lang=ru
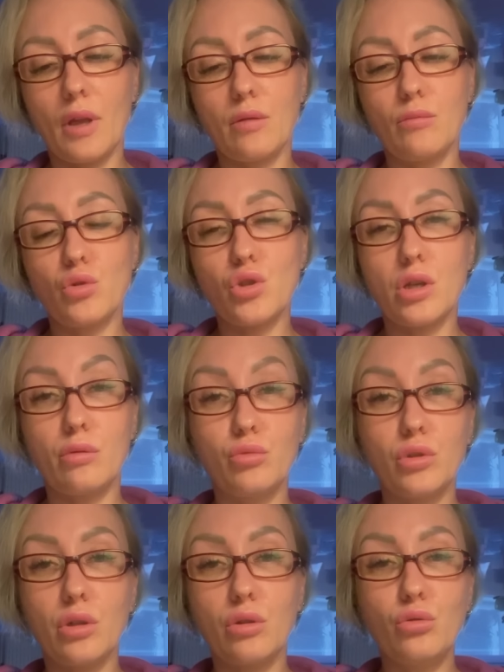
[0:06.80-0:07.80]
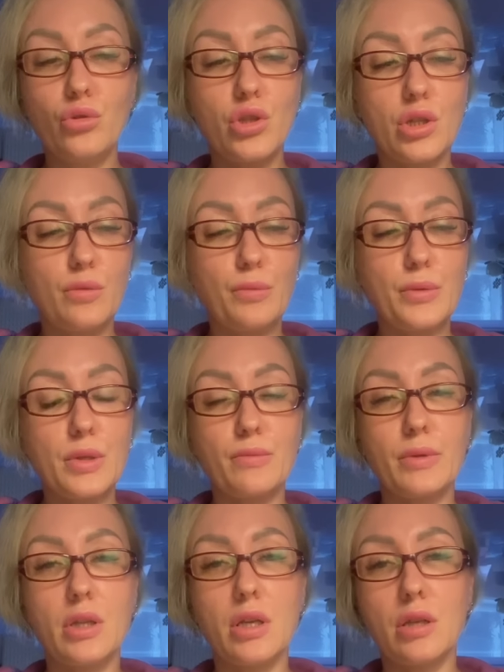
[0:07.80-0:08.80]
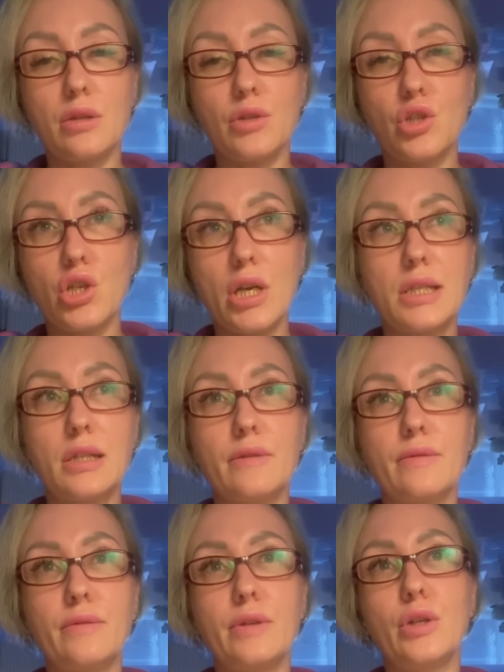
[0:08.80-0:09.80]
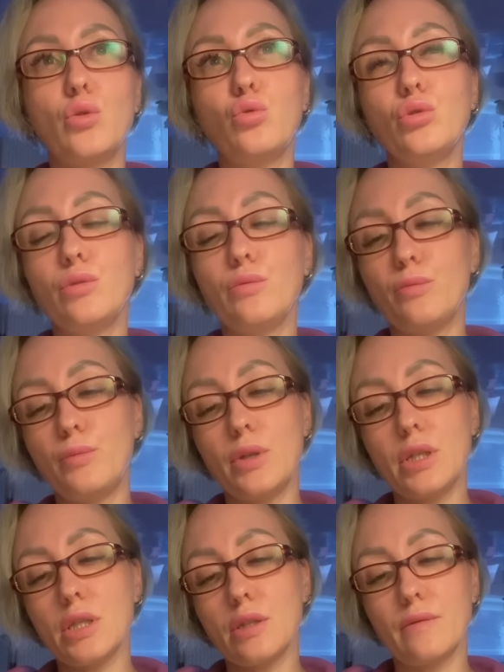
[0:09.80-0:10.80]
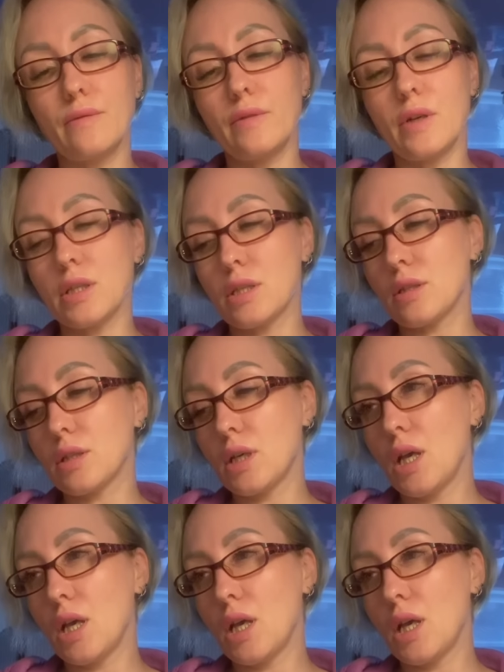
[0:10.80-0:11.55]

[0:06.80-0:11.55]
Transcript: Может, кому-то хочется посмотреть, счастлив ли он без вас.